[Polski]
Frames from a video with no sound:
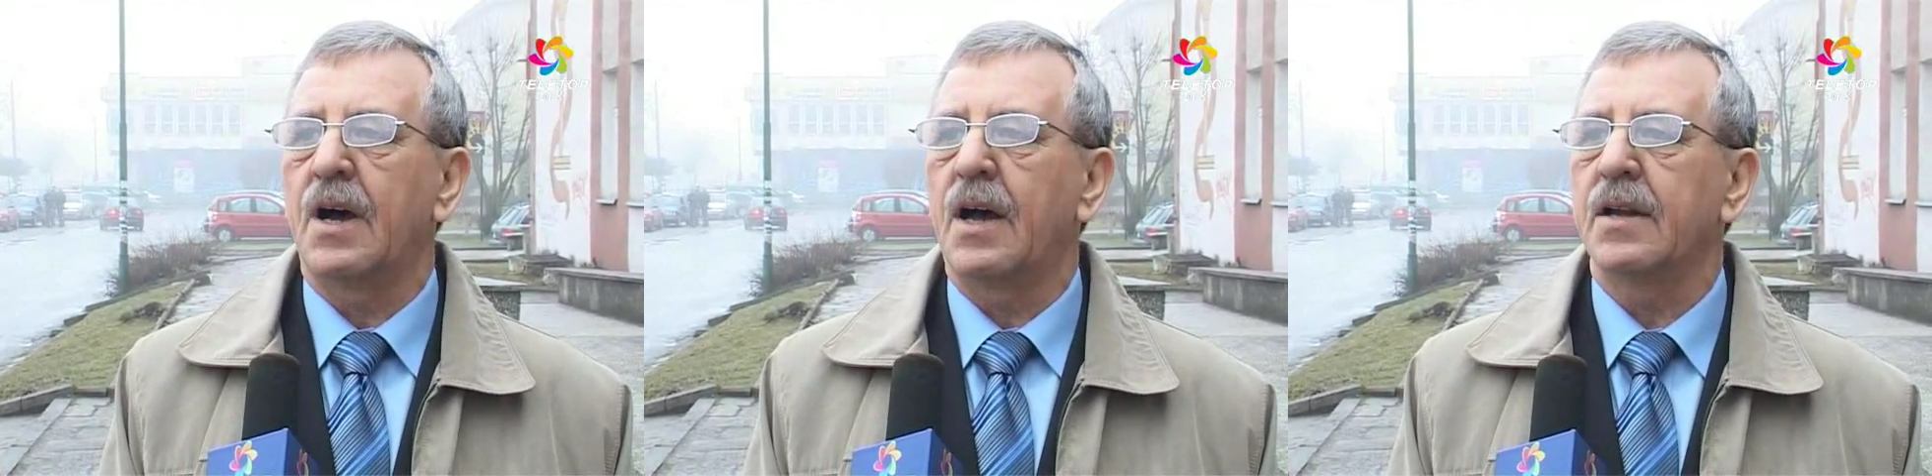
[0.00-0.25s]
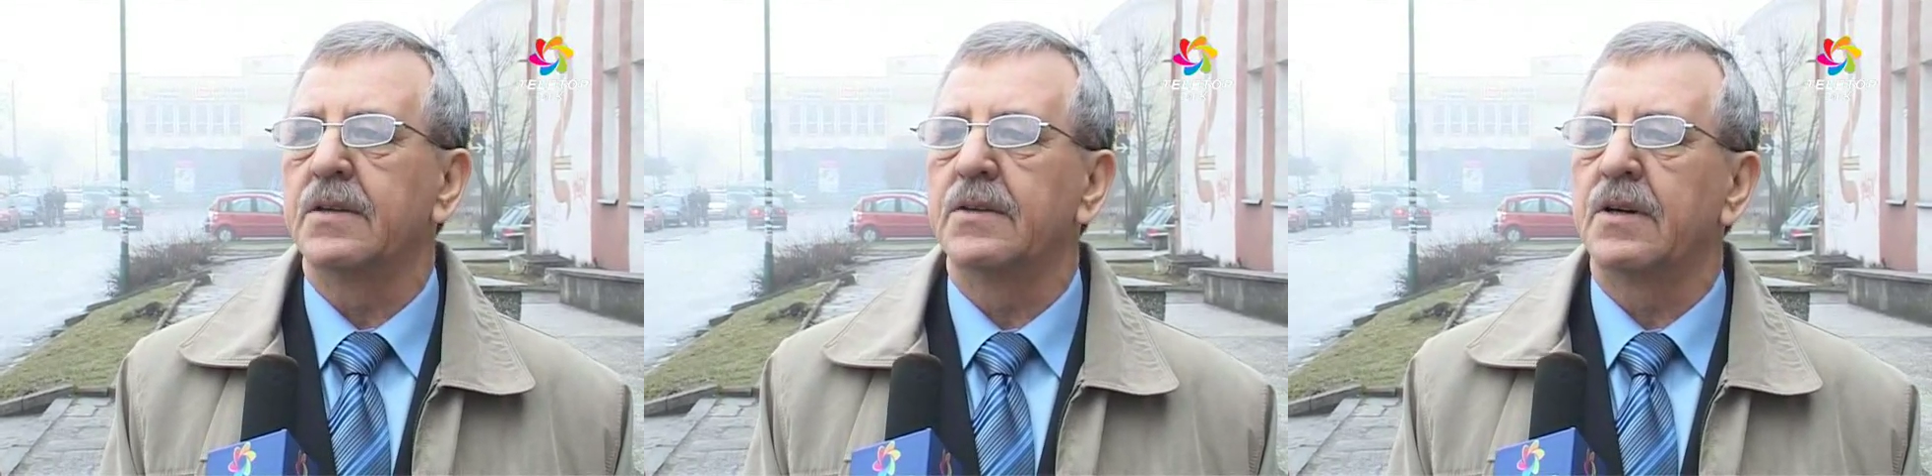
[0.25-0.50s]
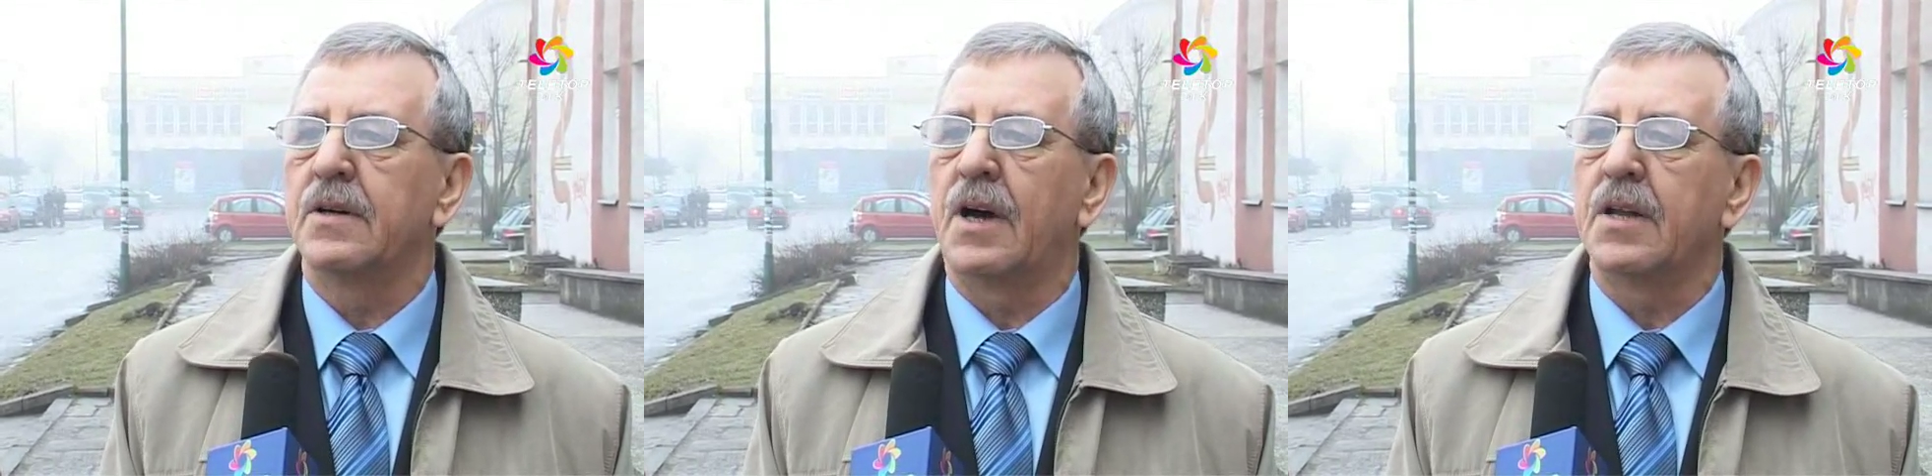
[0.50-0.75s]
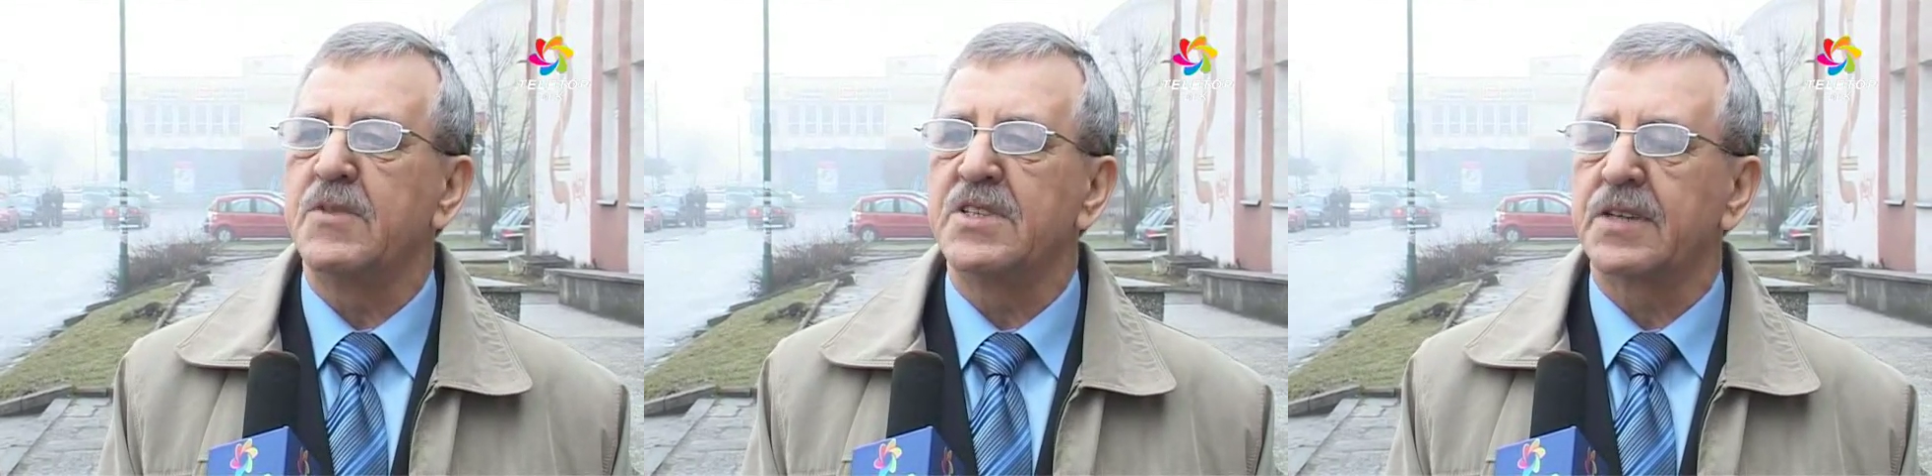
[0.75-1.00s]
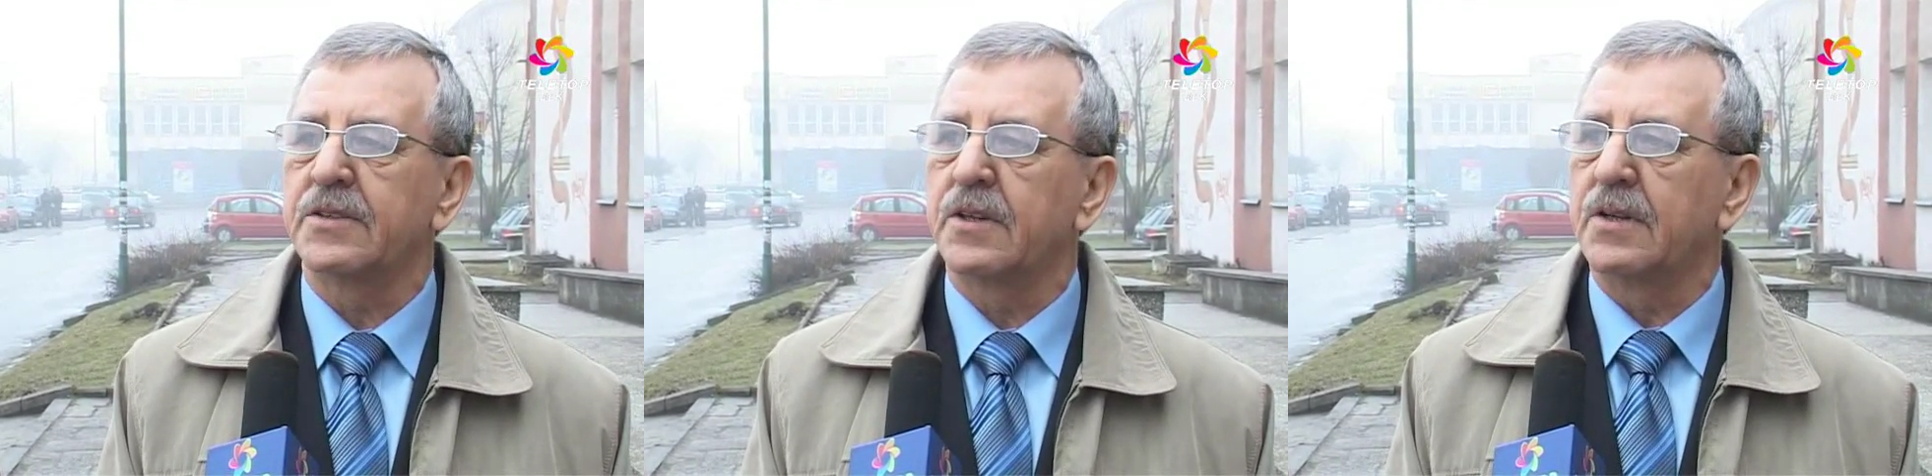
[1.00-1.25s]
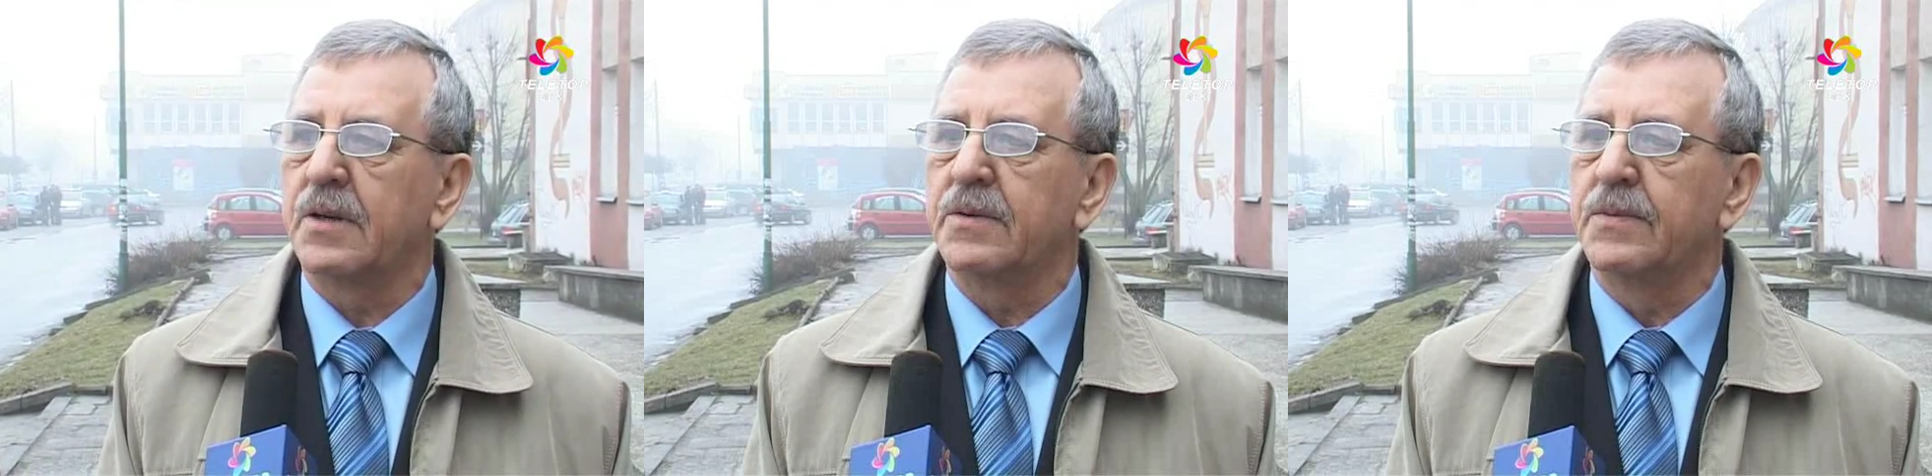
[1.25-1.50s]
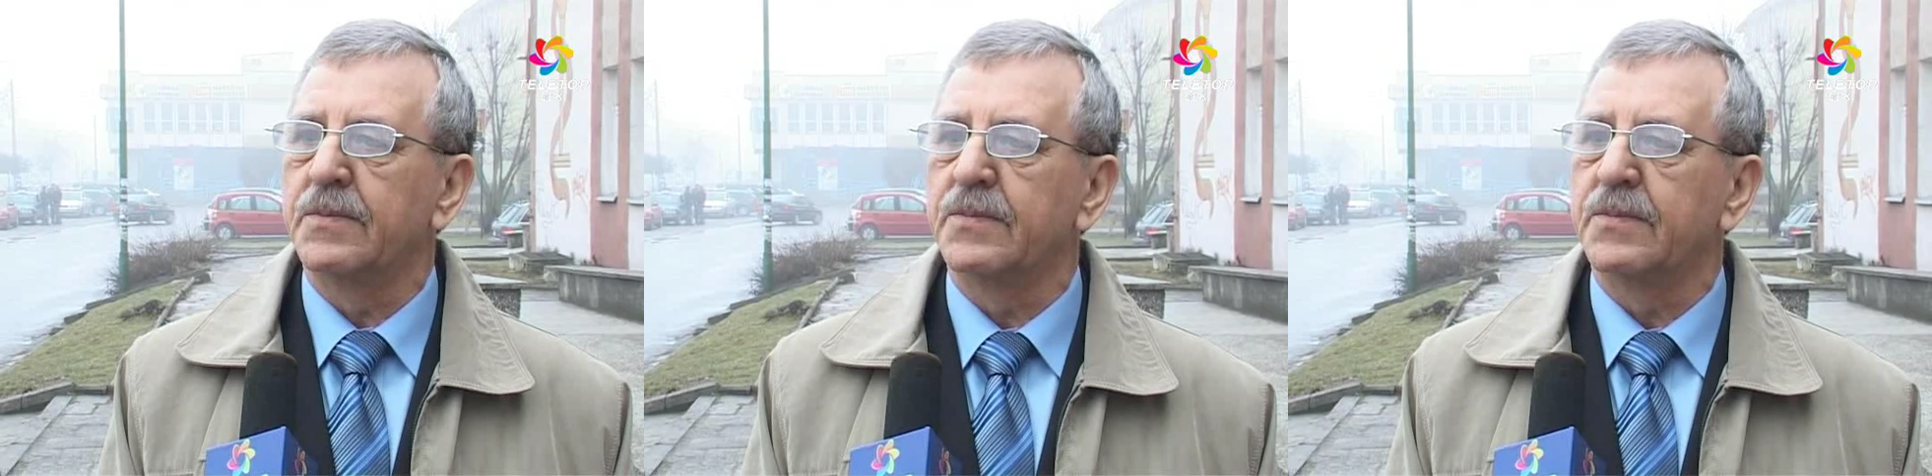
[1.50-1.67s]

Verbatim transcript: ale do administratora